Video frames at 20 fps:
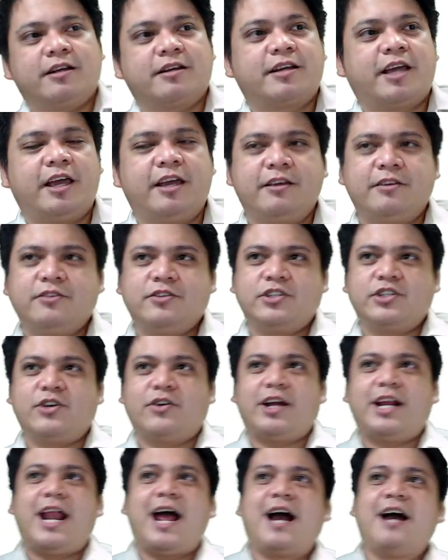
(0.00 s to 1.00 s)
Okay? So,
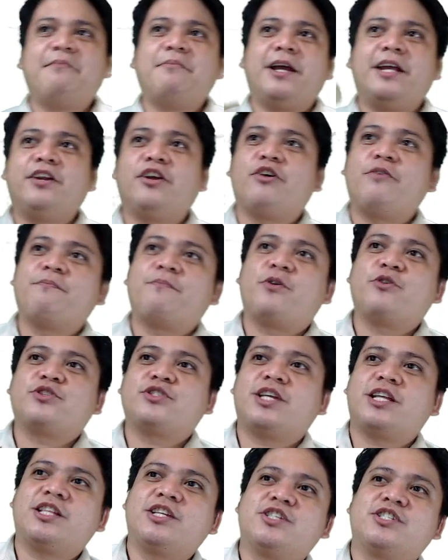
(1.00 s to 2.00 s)
kailangan ma-decompose
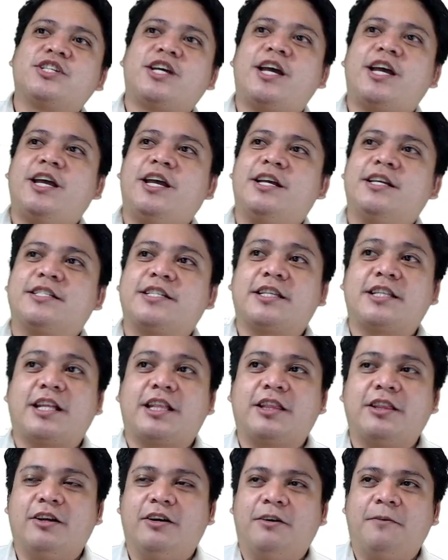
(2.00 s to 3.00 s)
natin siya sa
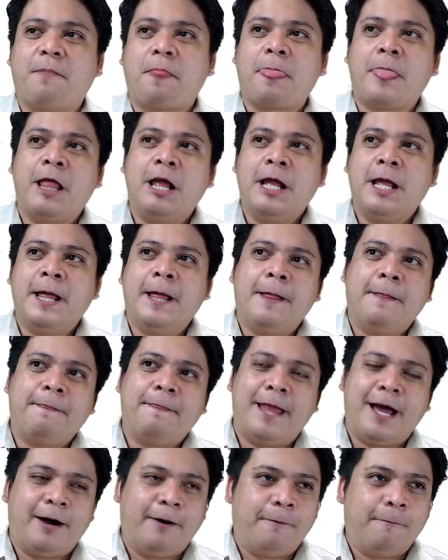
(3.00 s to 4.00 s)
tatlo.
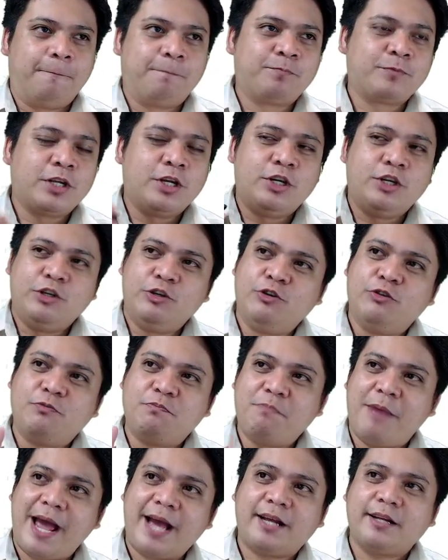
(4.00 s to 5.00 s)
Now, yung
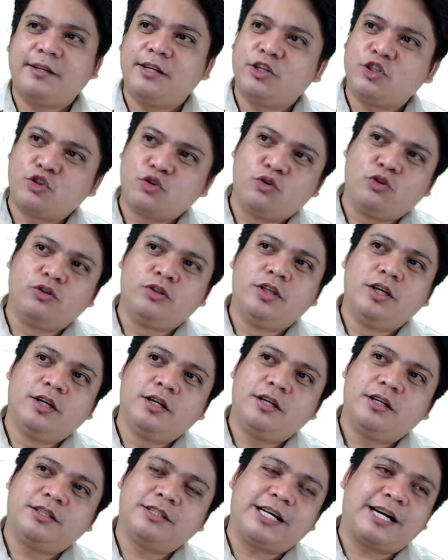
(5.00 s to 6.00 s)
magnitude
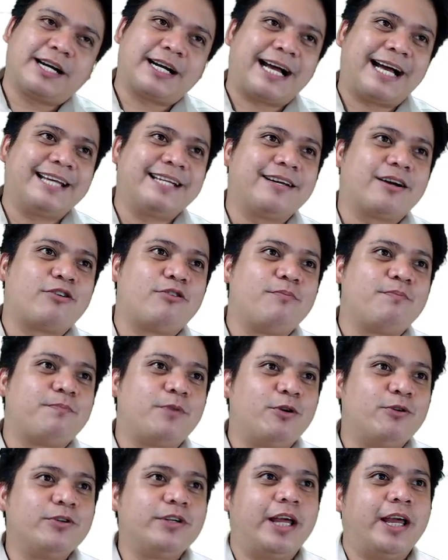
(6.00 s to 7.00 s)
ng kada
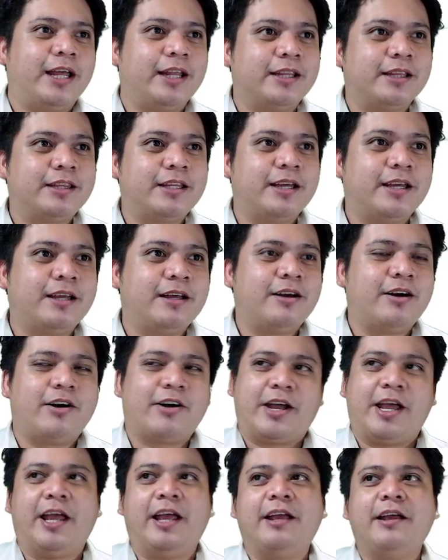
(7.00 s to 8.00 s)
component,
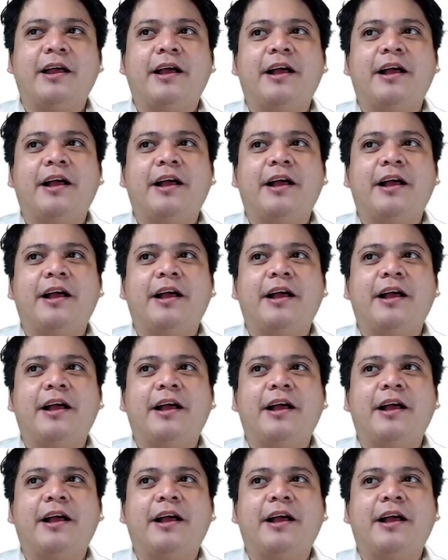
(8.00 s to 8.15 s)
okay,